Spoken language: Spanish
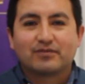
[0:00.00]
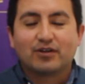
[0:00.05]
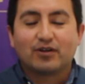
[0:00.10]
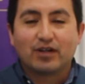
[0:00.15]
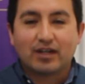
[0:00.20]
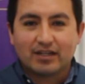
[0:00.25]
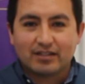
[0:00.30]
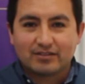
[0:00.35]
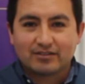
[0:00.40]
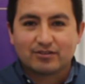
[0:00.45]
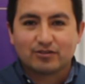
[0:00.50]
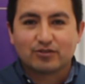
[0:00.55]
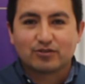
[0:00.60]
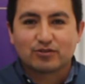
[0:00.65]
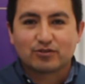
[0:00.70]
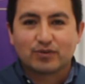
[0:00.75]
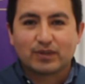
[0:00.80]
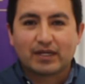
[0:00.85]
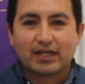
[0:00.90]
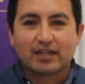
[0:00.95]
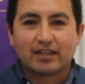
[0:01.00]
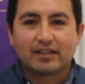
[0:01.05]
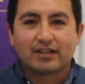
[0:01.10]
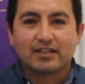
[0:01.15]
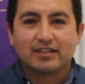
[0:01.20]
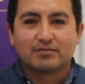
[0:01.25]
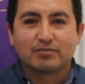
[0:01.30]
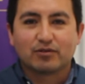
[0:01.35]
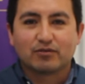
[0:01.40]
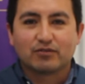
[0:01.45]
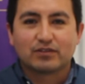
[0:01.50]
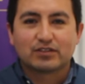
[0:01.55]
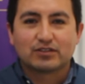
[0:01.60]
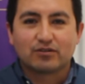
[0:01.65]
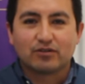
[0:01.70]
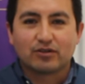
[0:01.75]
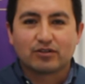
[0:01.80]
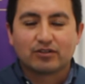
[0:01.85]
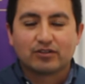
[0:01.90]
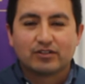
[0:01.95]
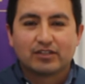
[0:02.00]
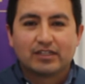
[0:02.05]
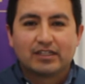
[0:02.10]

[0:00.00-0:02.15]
Hola, soy Josué Cárdenas, profesor